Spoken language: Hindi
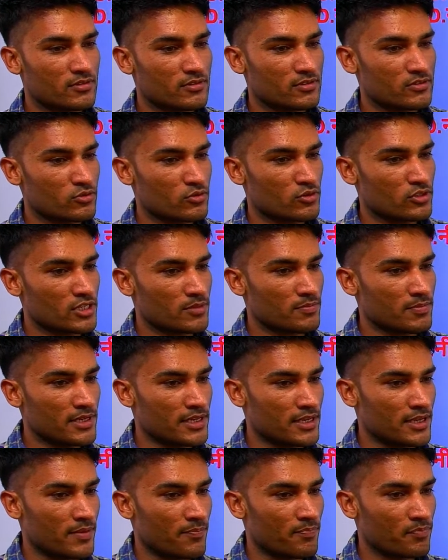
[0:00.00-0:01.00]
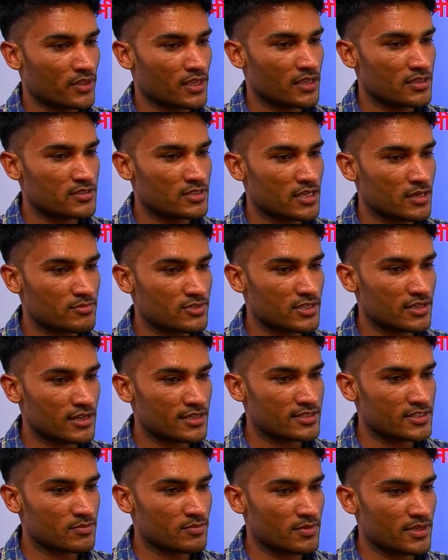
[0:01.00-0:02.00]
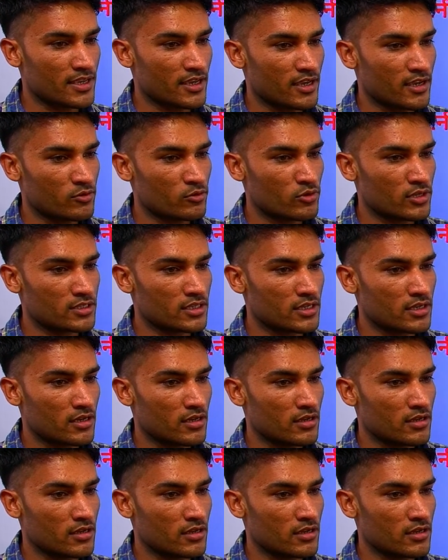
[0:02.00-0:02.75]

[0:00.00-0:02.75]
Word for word: चौधरी बी सैमसंग गलेक्सी बी अनुराधा